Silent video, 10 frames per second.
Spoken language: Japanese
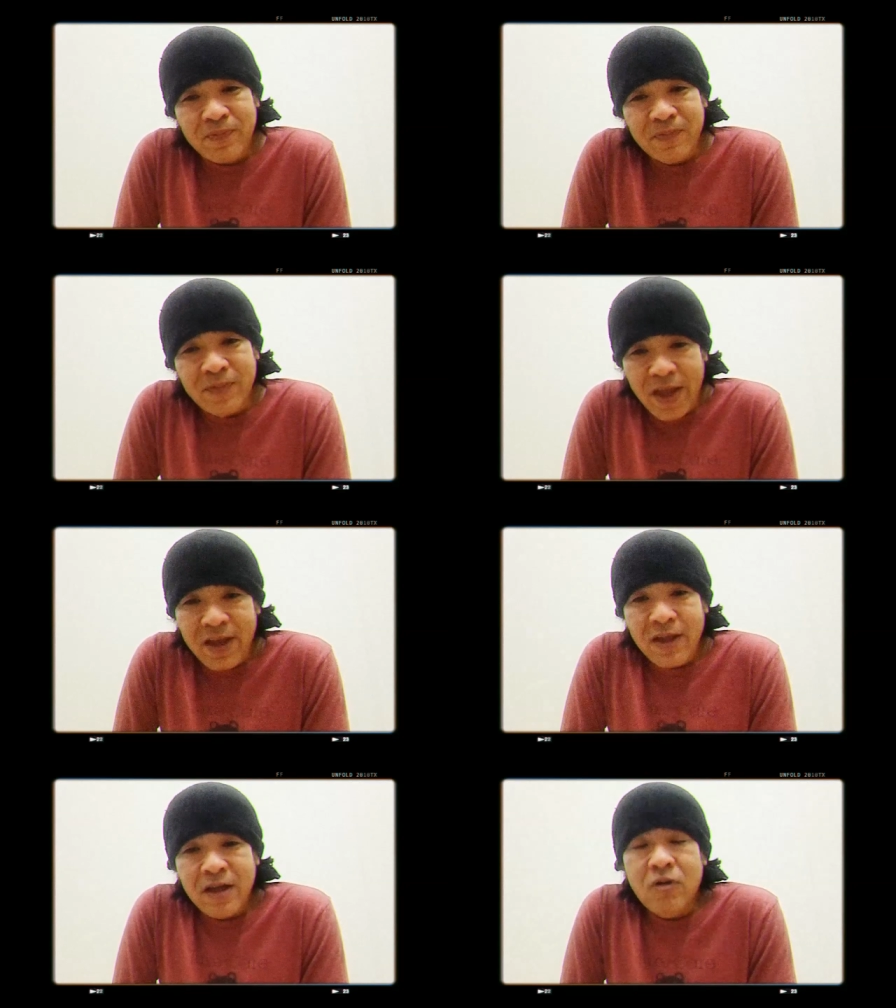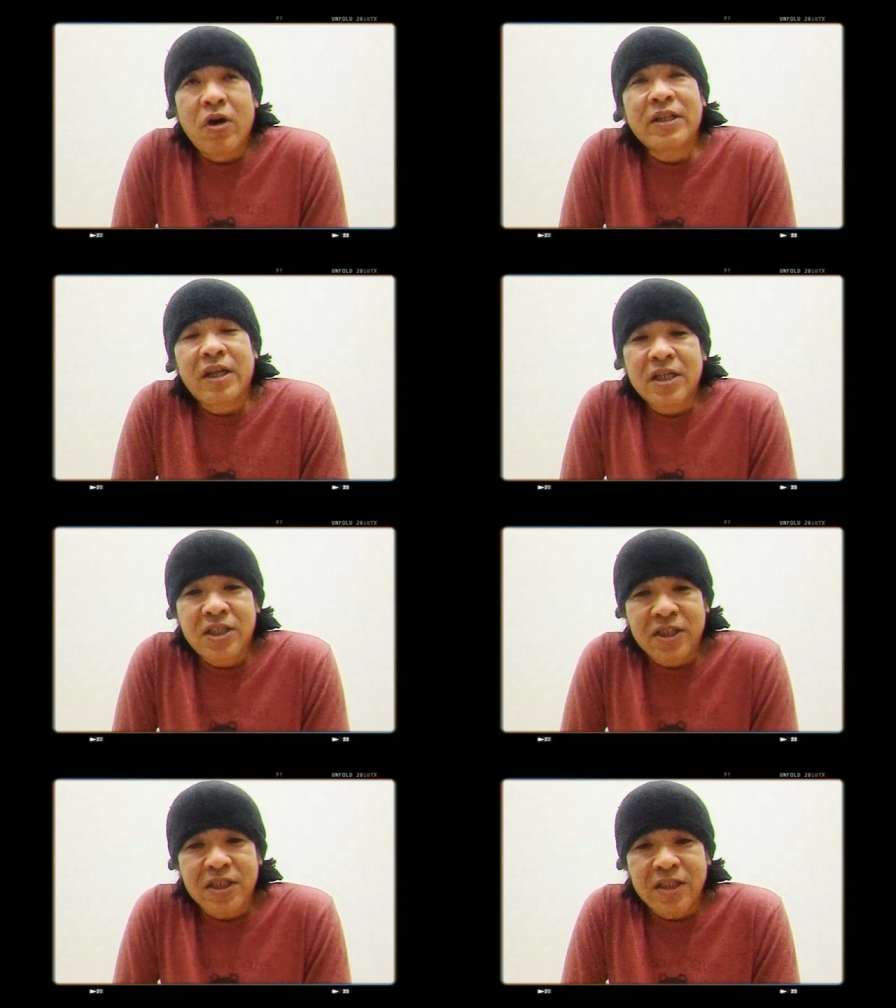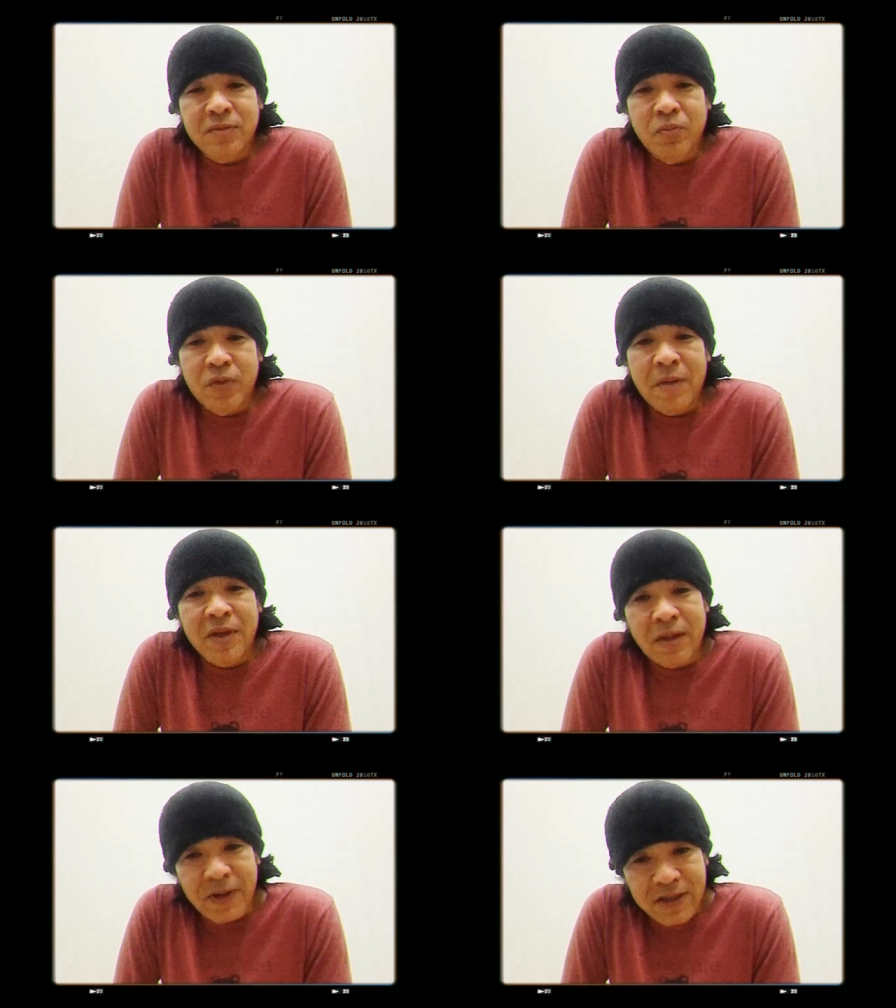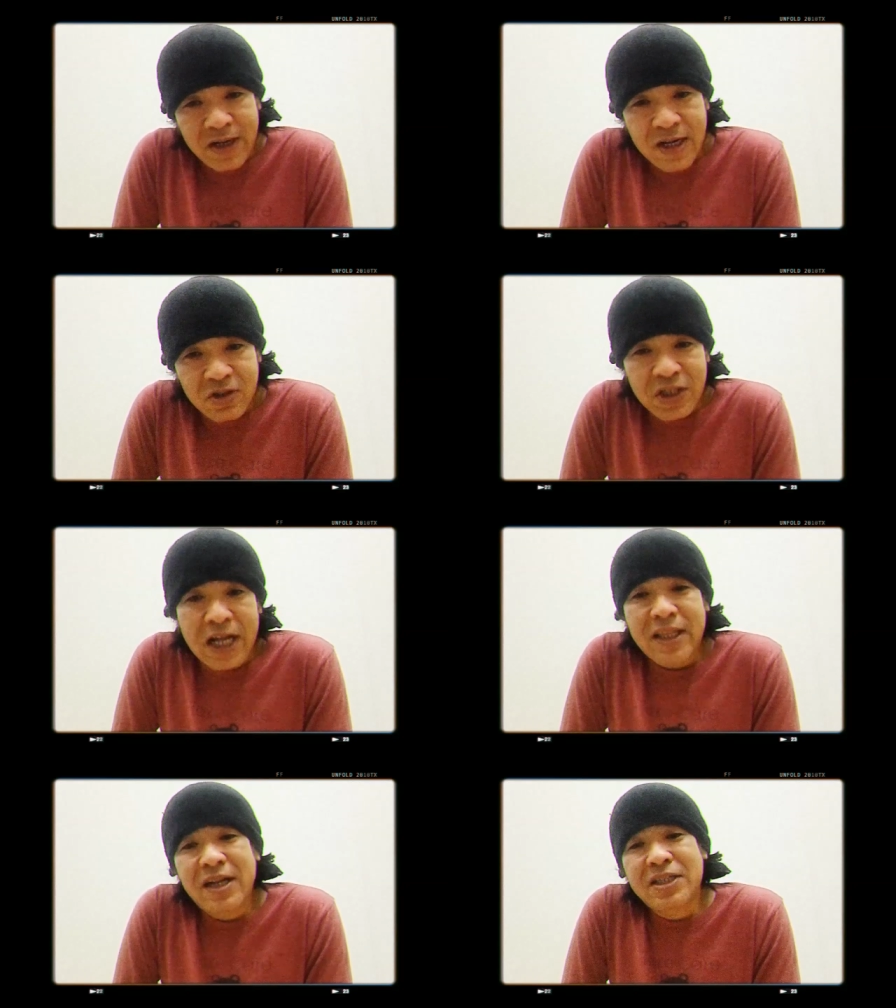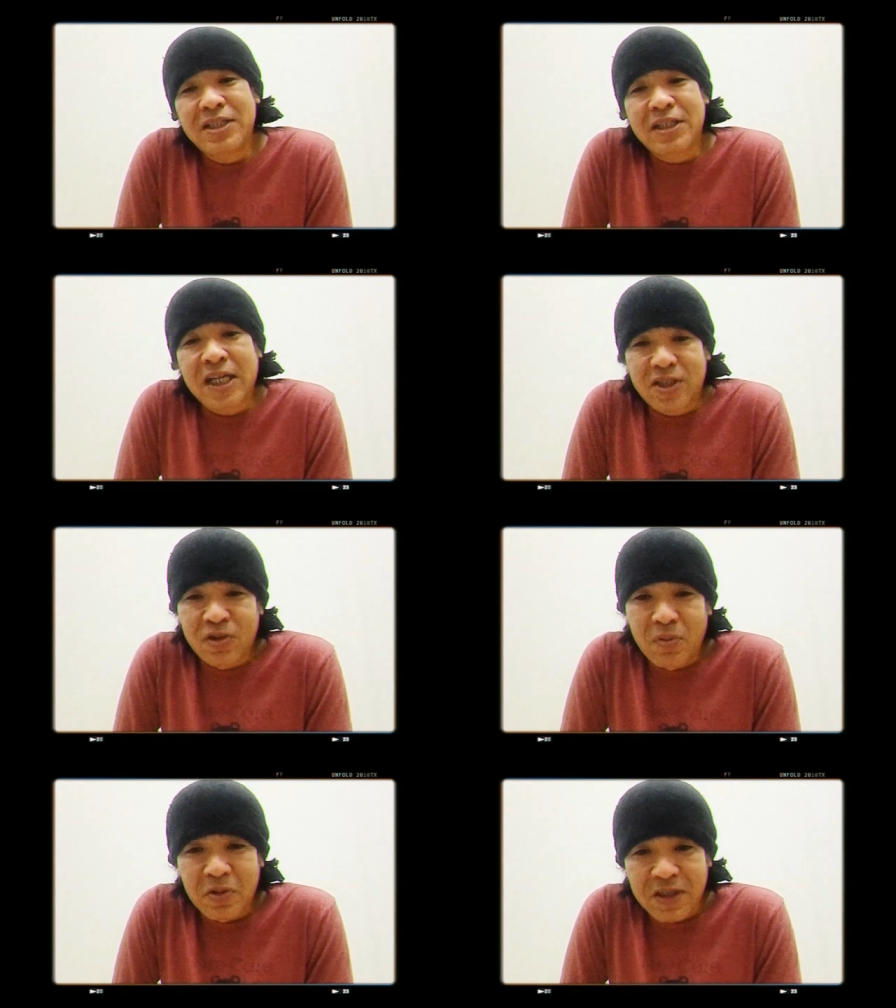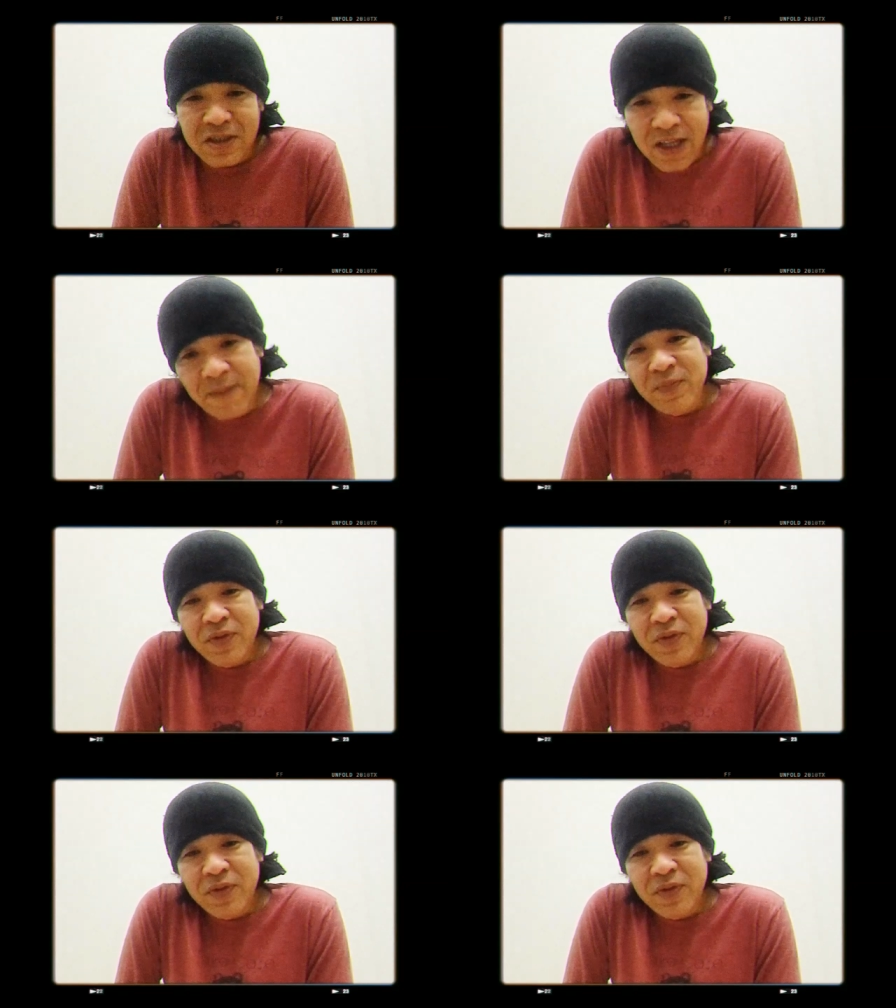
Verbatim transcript: ね、こう新しい山田バサラ、そして新しい活動もですね、